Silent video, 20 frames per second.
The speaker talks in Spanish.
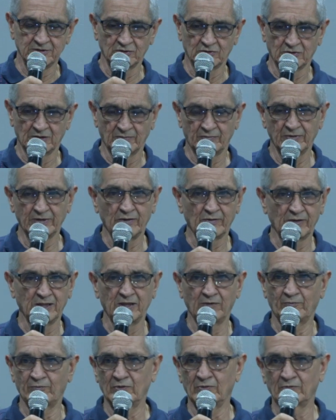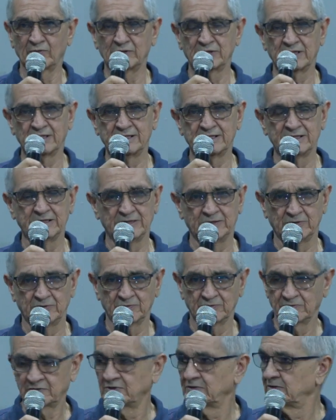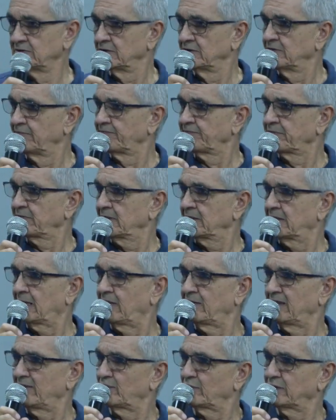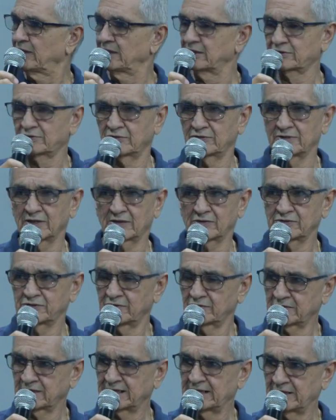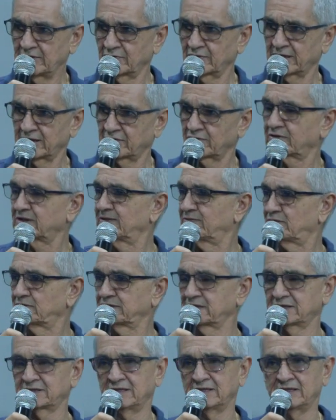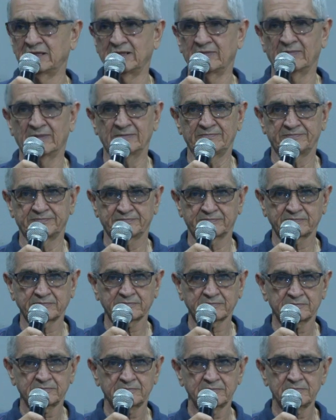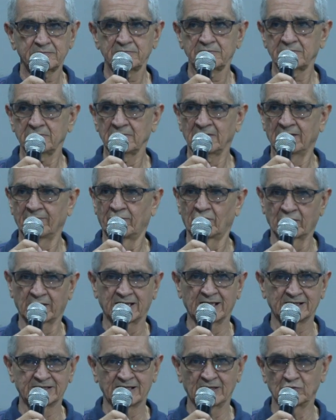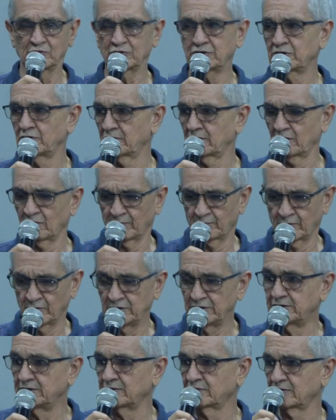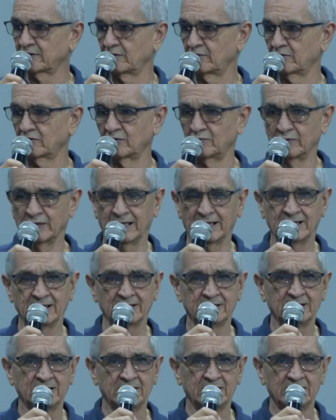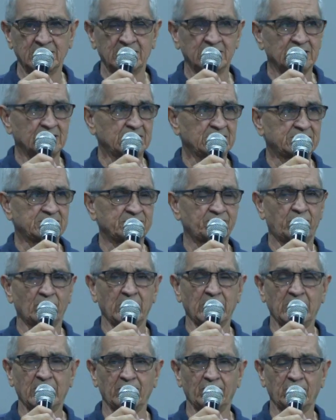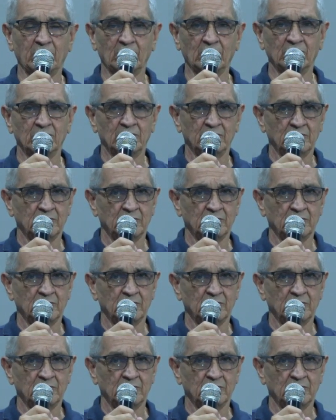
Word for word: Yo voy a poner un ejemplo muy sencillo. Hablemos de esto, doña Rocío, que quiero que toquemos este tema porque hace alusión a lo político y a lo comunal. Es, por ejemplo,